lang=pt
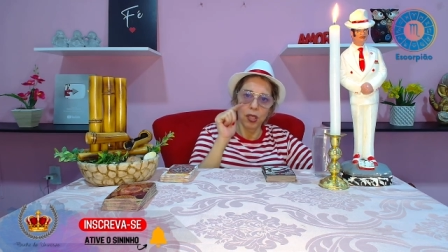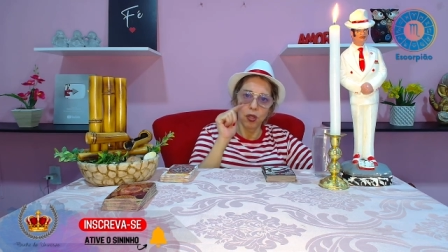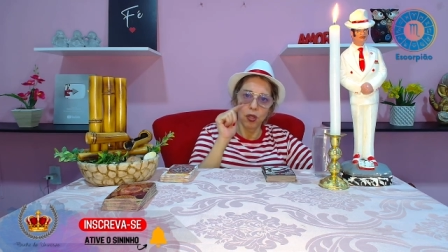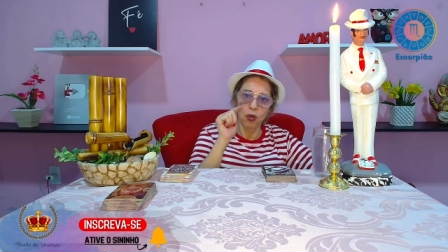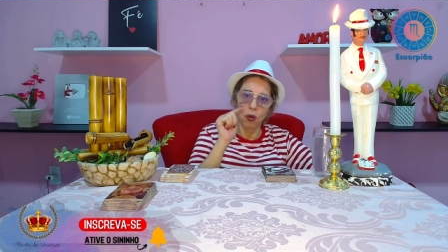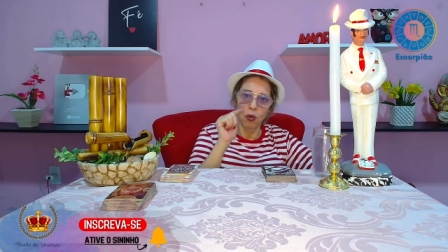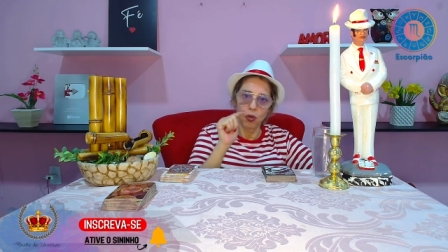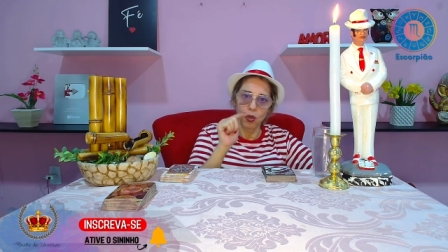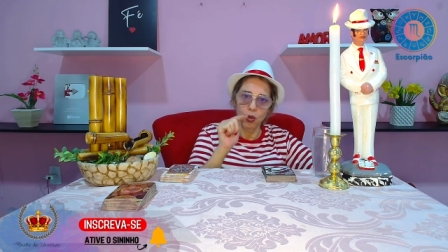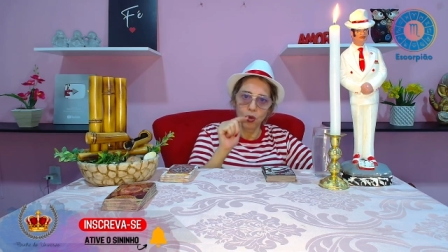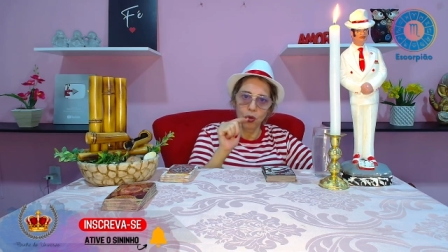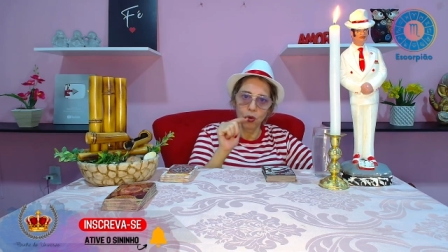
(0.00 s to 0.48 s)

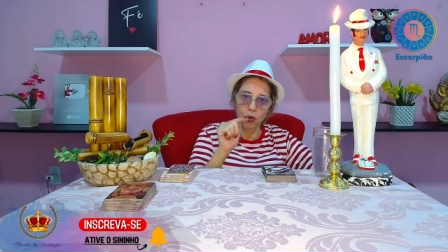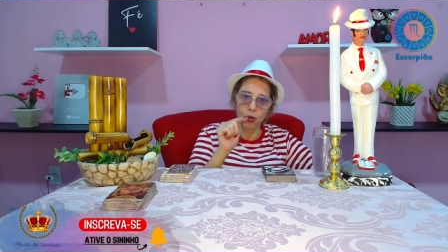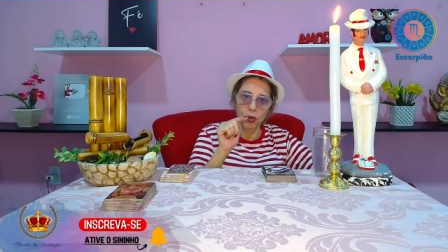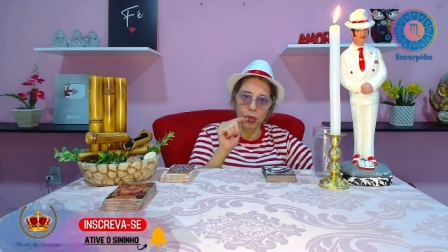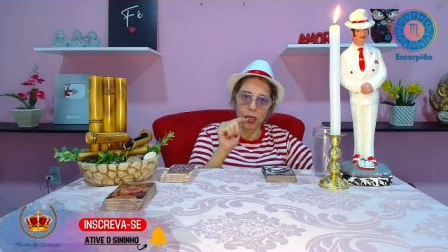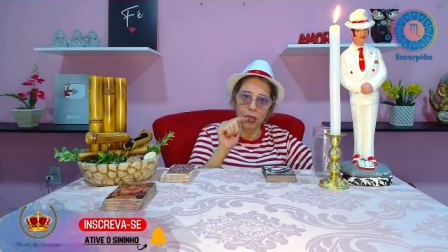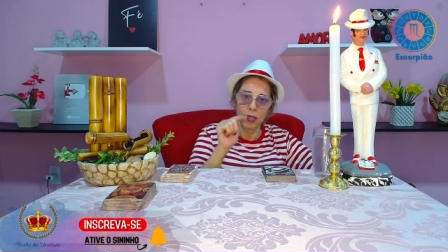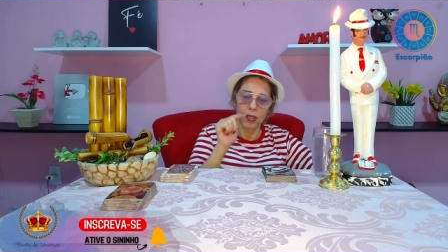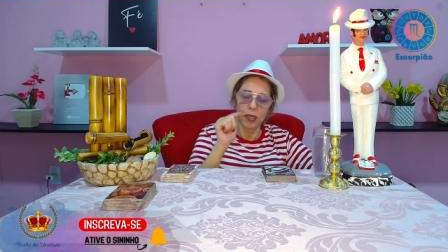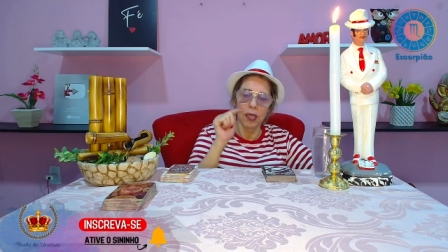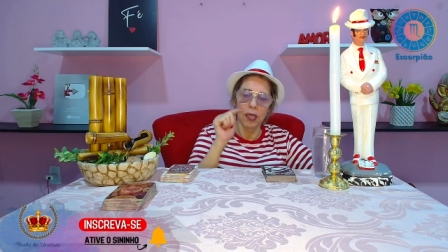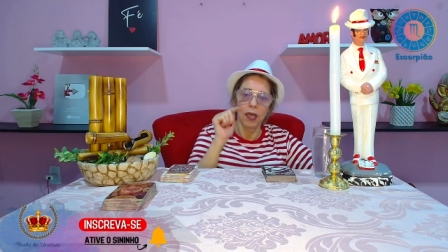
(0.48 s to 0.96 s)

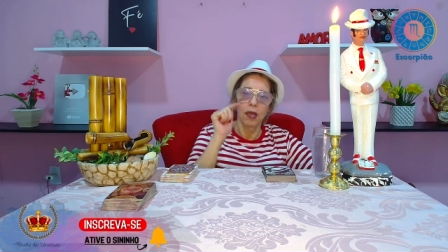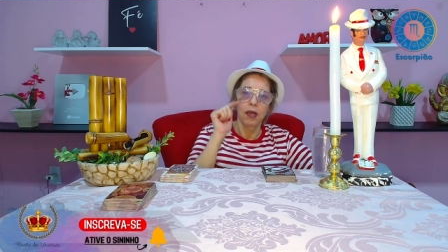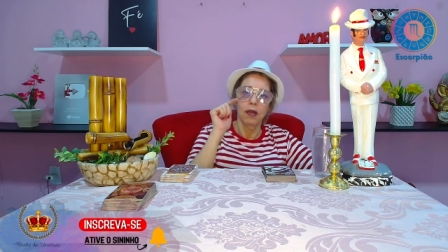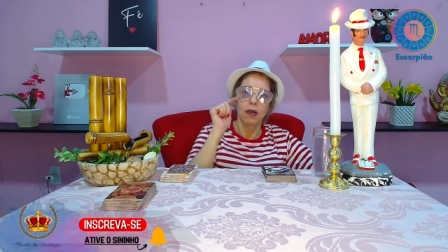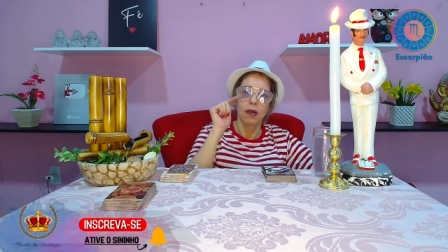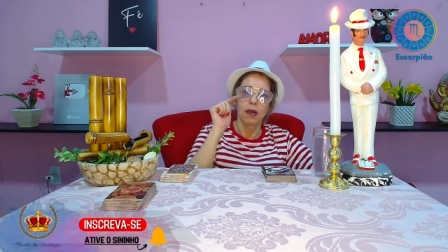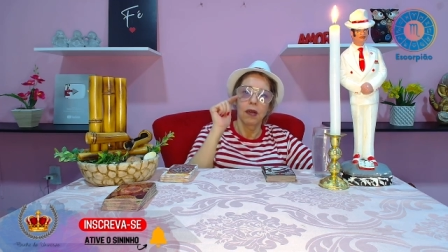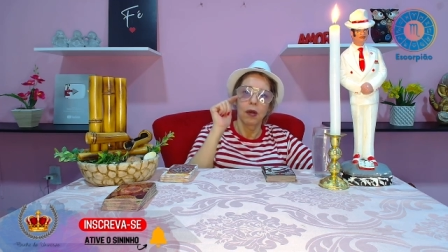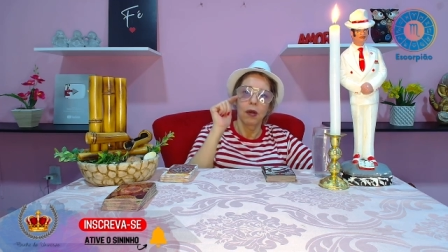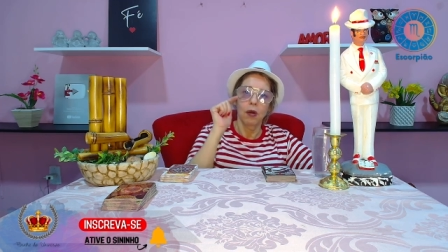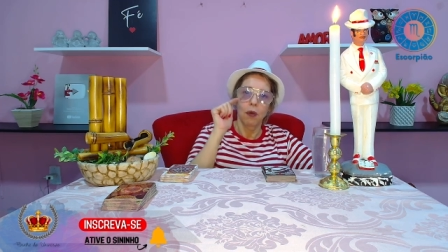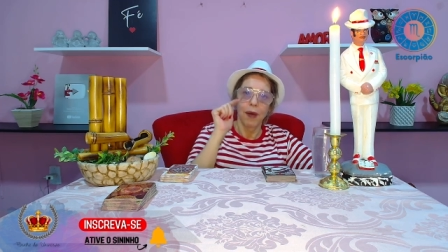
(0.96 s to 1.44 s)
consultas
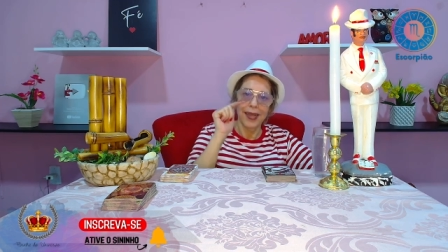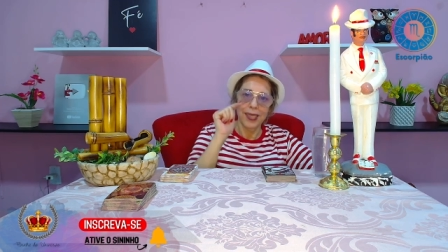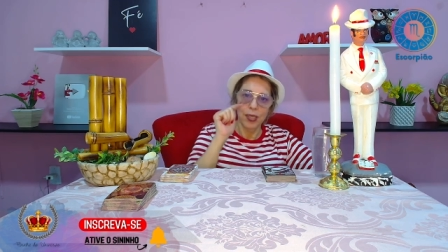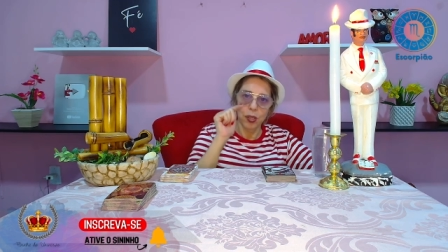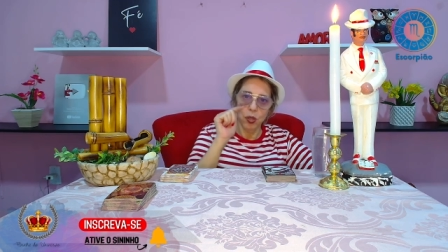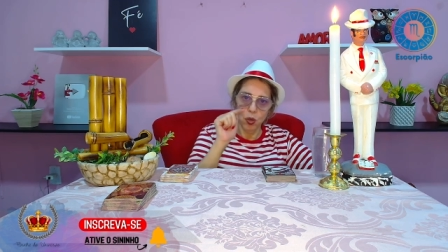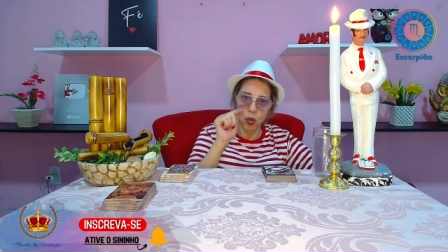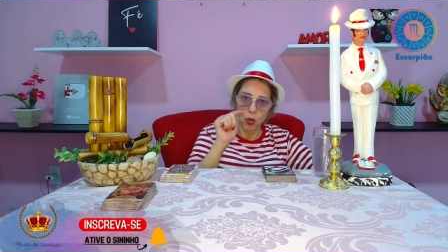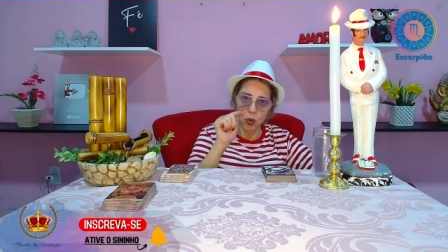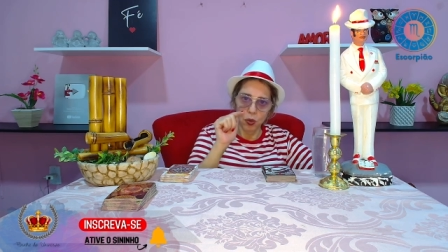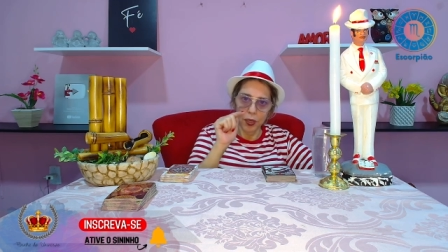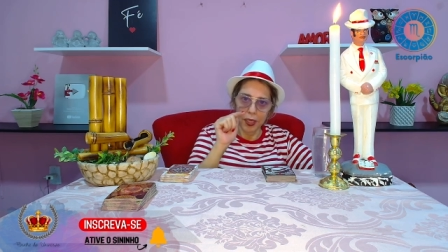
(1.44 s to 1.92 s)
com a
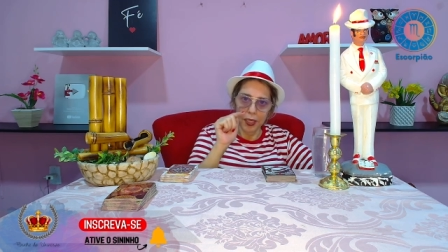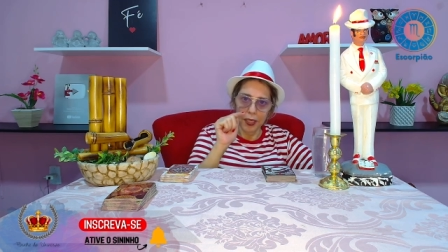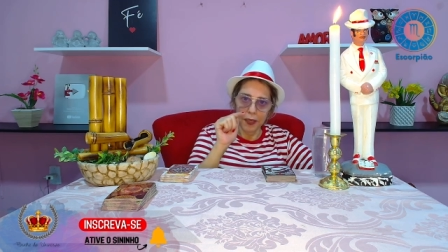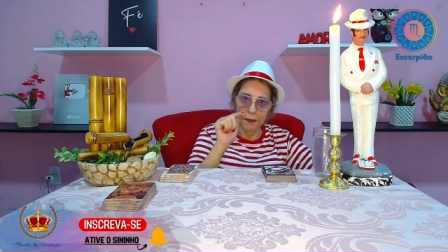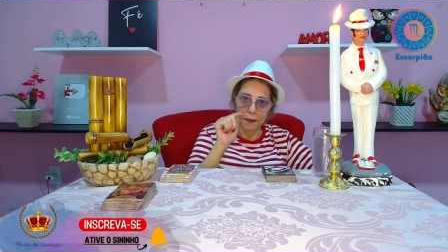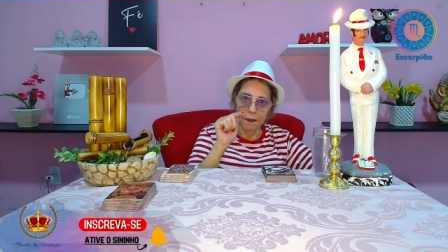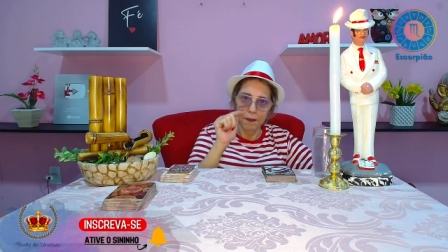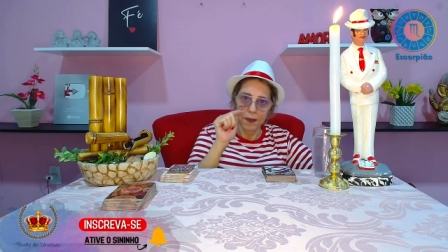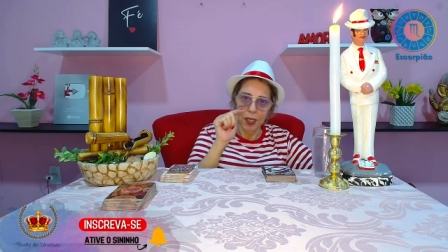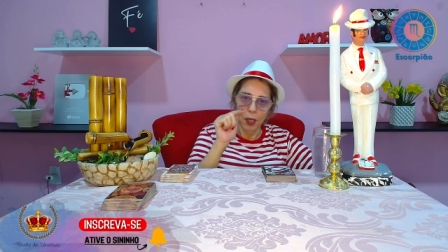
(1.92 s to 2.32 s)
Zuri,